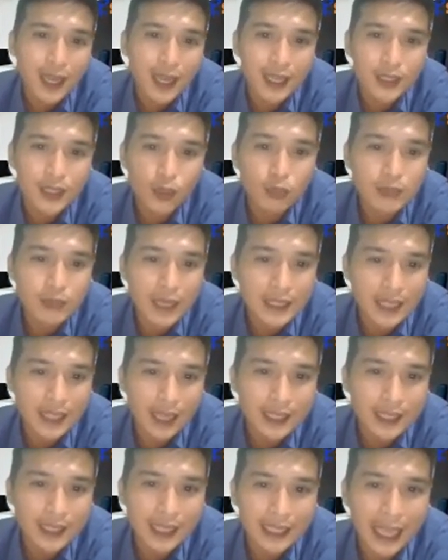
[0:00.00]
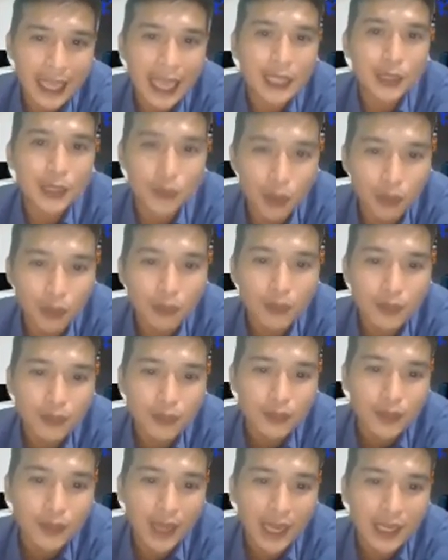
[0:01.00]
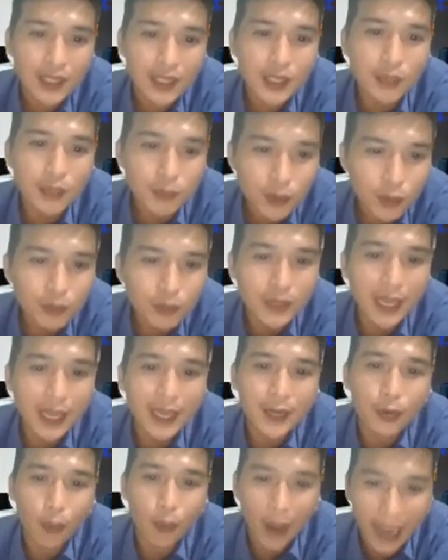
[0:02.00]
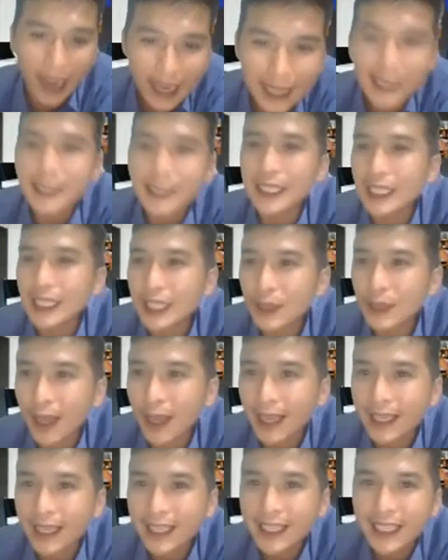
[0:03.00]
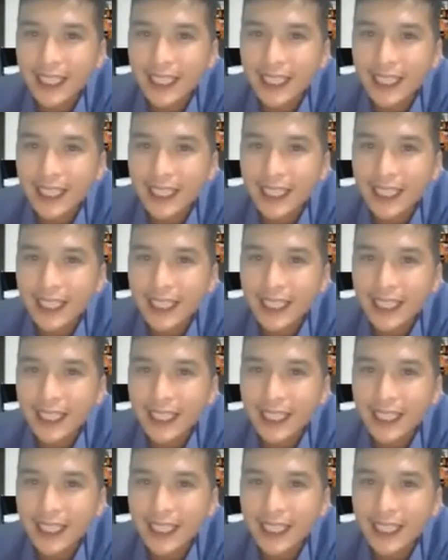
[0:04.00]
À, chúng ta trở thành nhà tiêu dùng để nó giúp cho chúng ta quản lý cái chi tiêu này,